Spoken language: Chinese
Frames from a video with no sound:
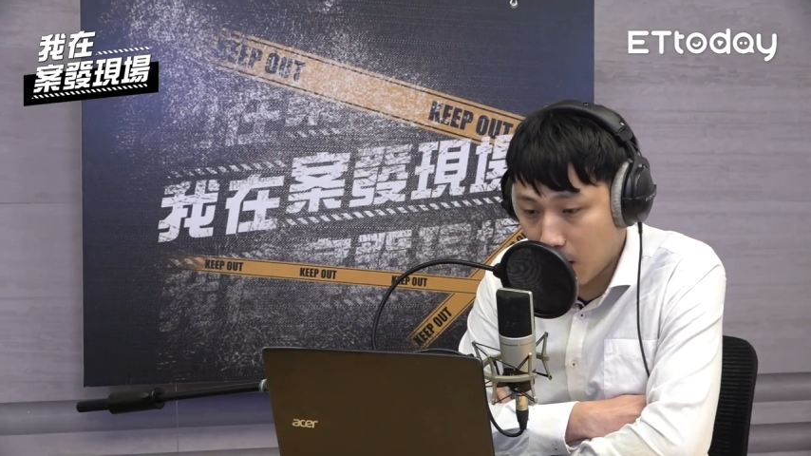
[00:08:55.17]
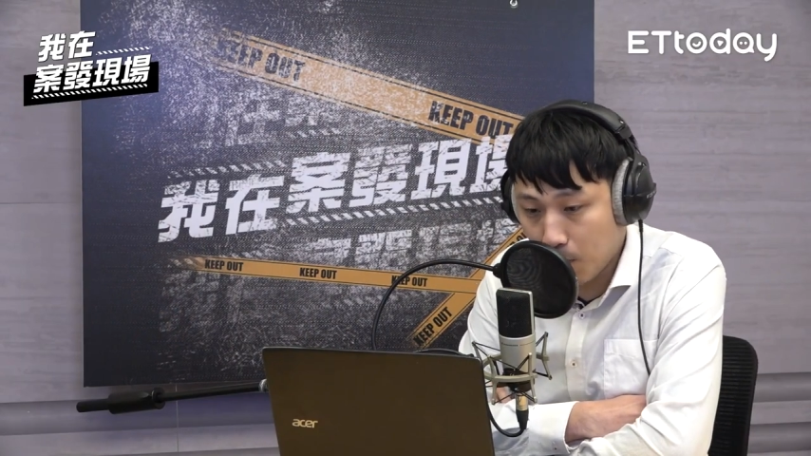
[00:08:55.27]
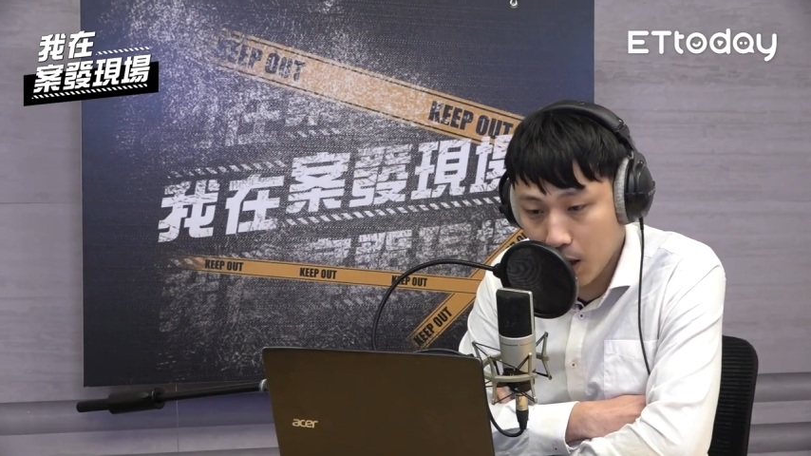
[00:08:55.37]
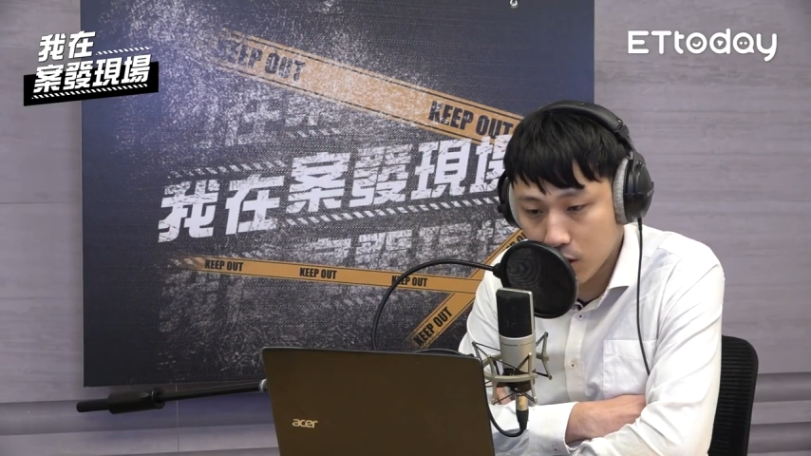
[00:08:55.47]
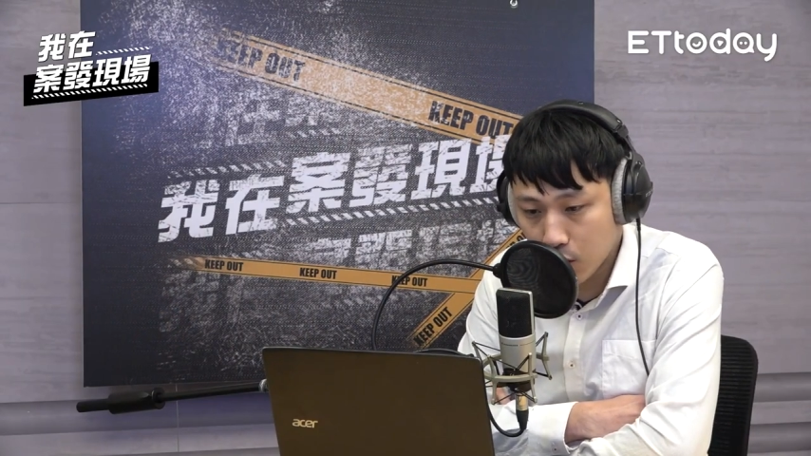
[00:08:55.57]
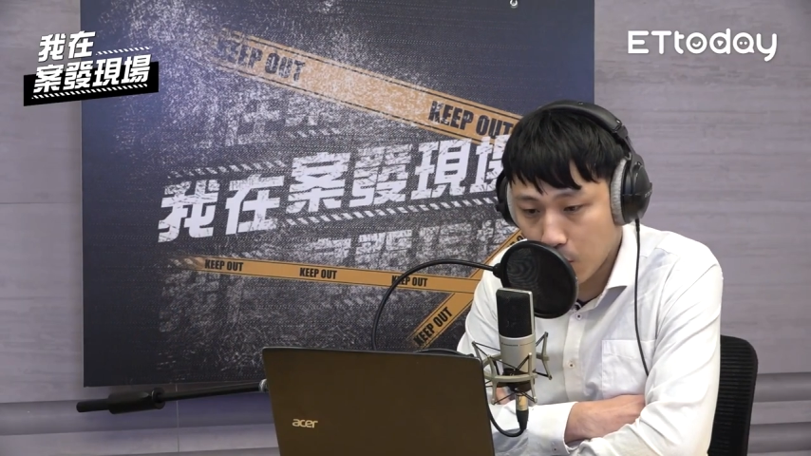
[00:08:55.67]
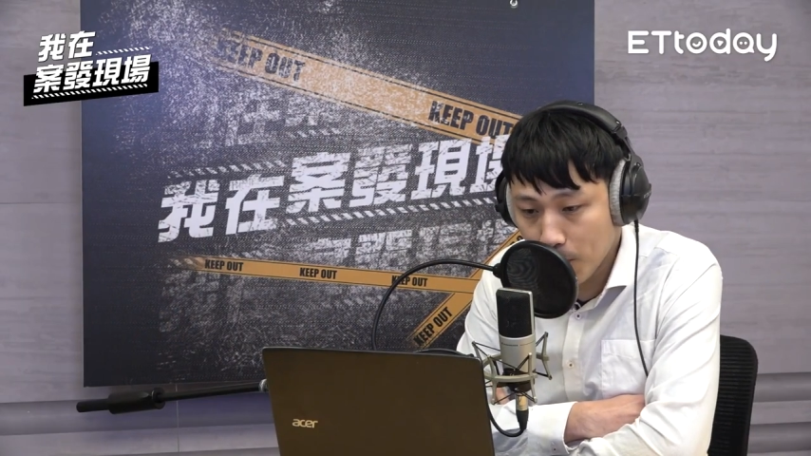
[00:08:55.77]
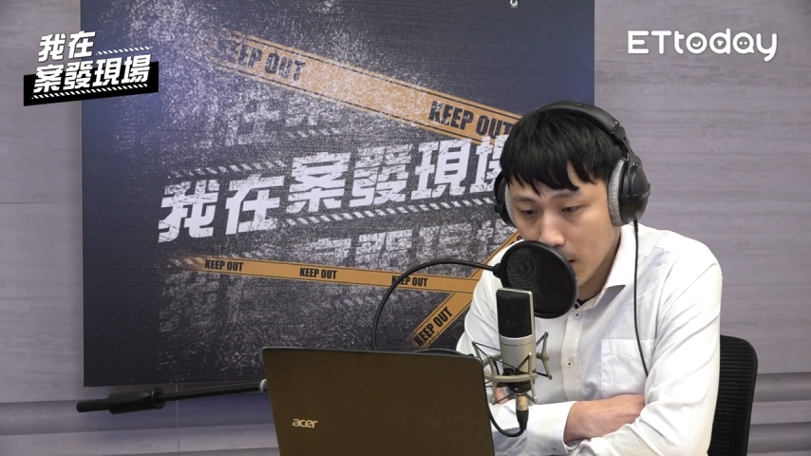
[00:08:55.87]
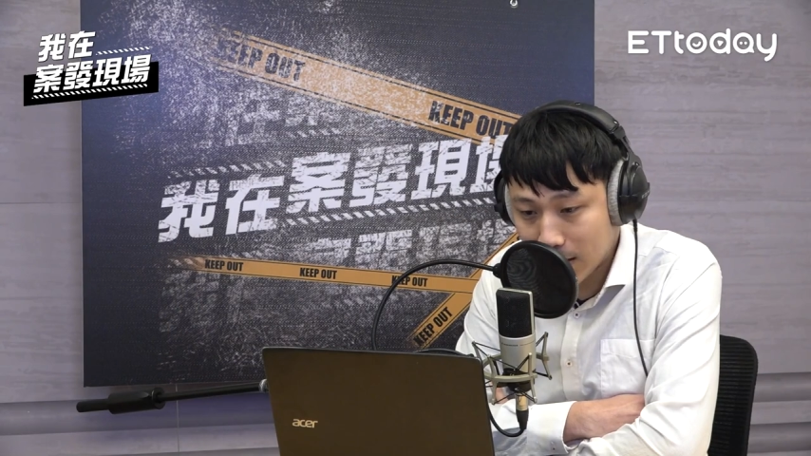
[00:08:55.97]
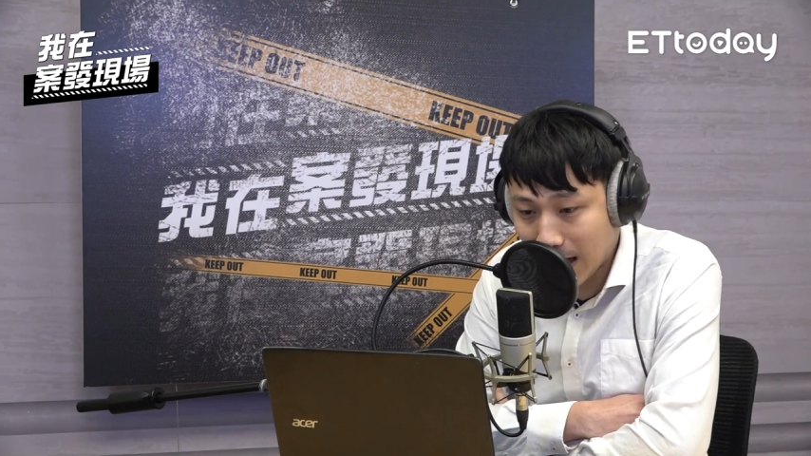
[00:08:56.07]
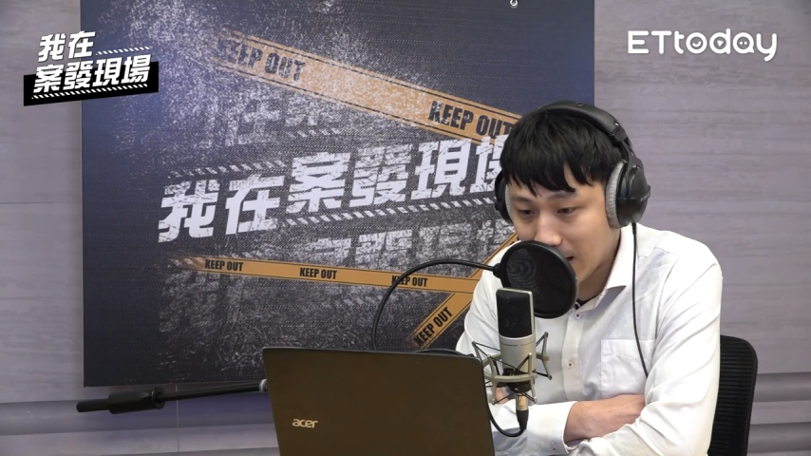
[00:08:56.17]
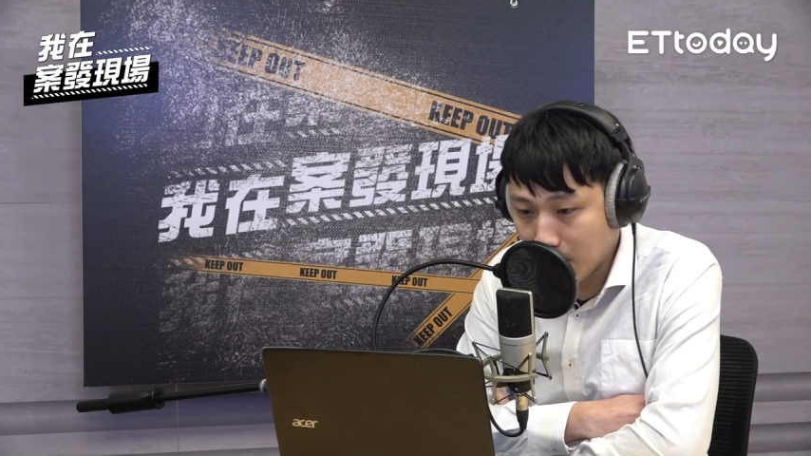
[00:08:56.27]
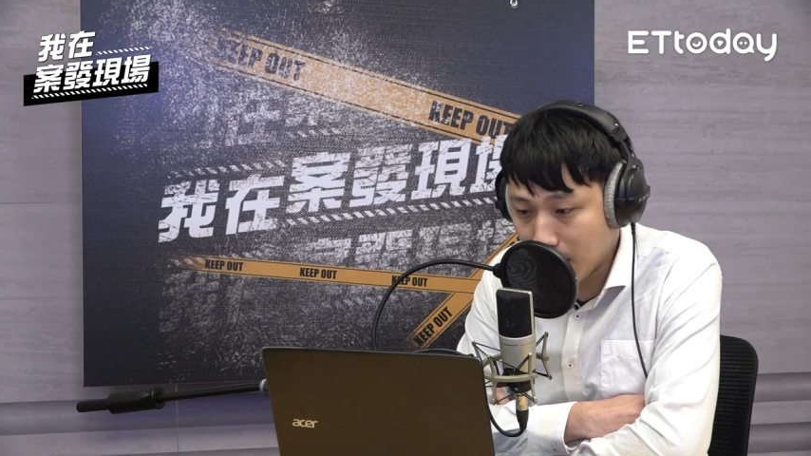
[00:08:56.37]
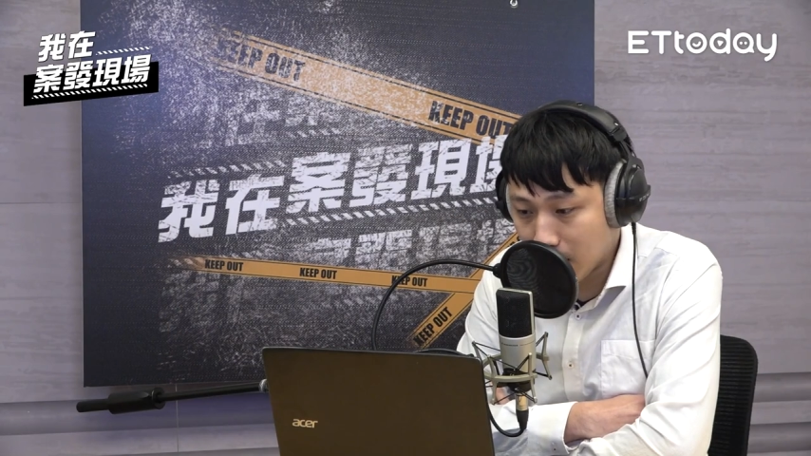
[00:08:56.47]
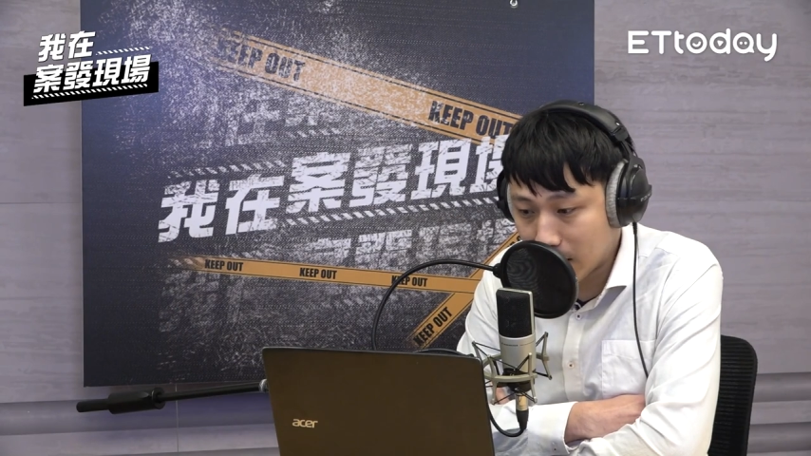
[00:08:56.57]
来骗走家
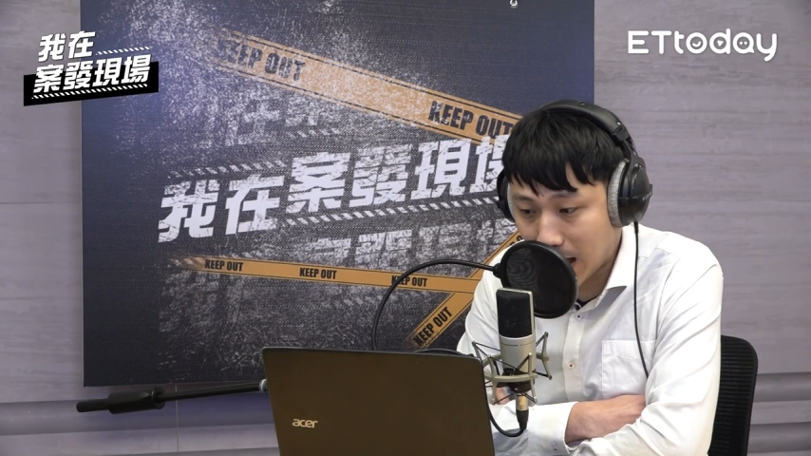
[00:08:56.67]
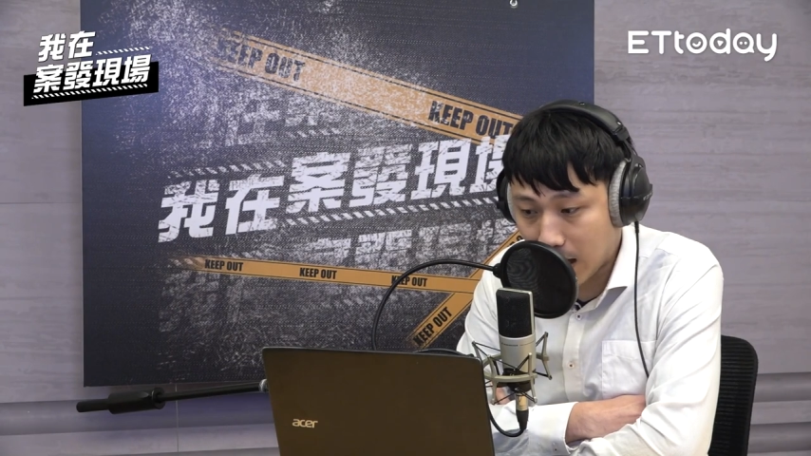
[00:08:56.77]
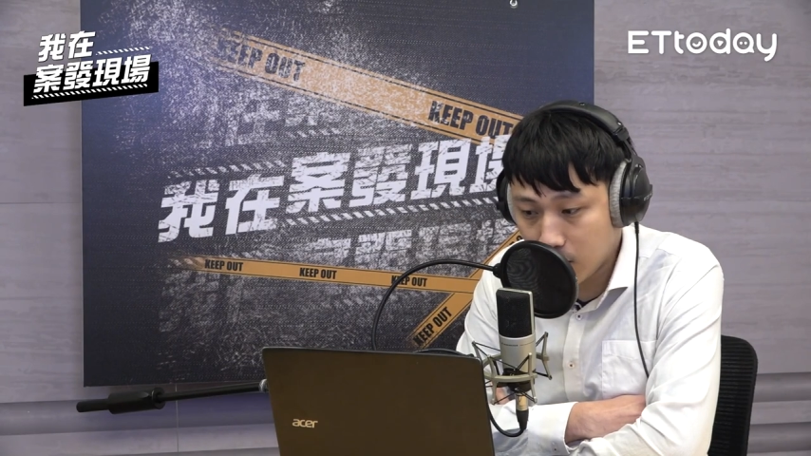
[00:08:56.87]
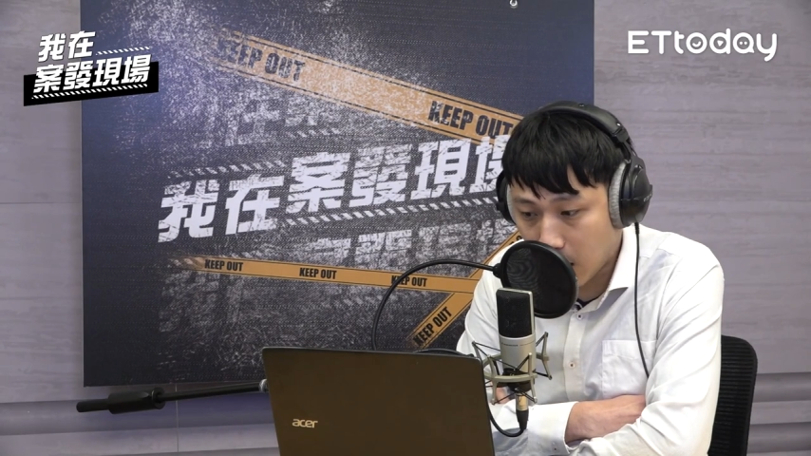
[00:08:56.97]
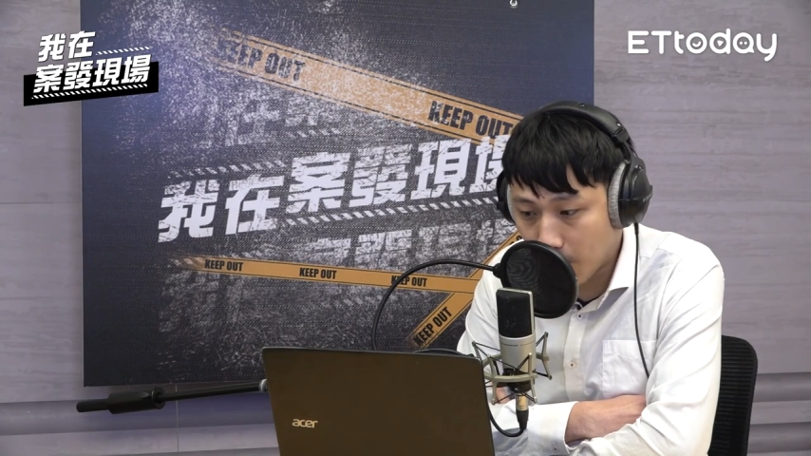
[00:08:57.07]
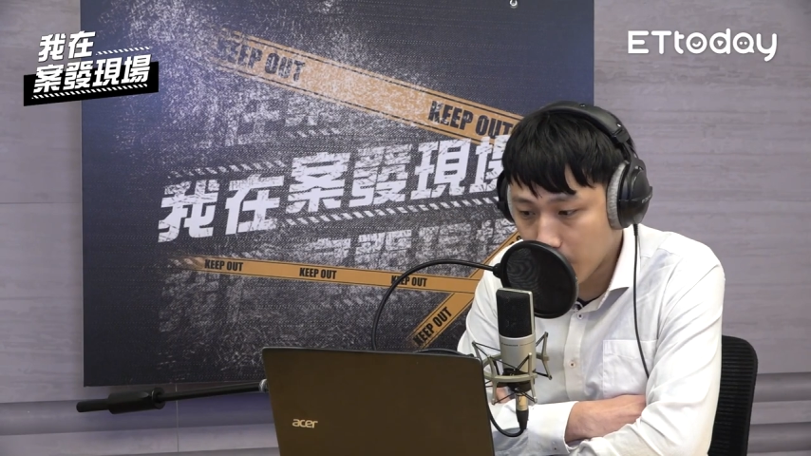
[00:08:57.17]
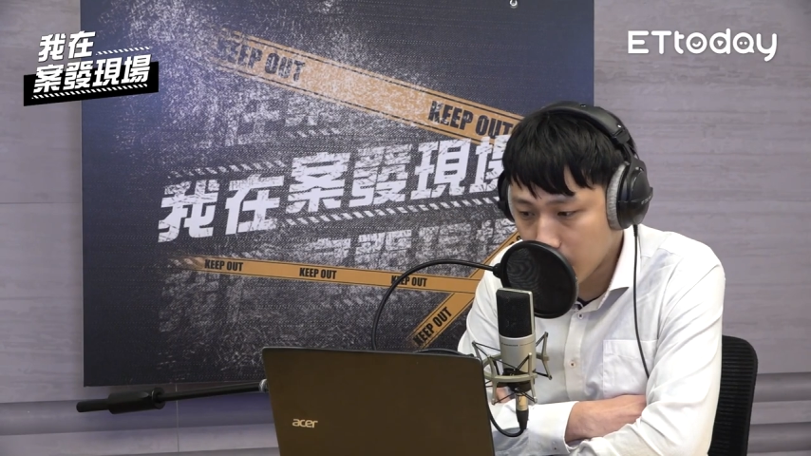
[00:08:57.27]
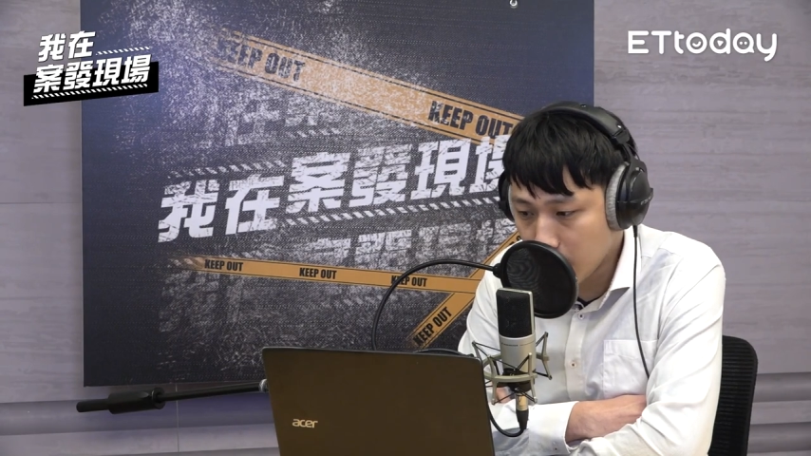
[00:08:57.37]
里面的财产，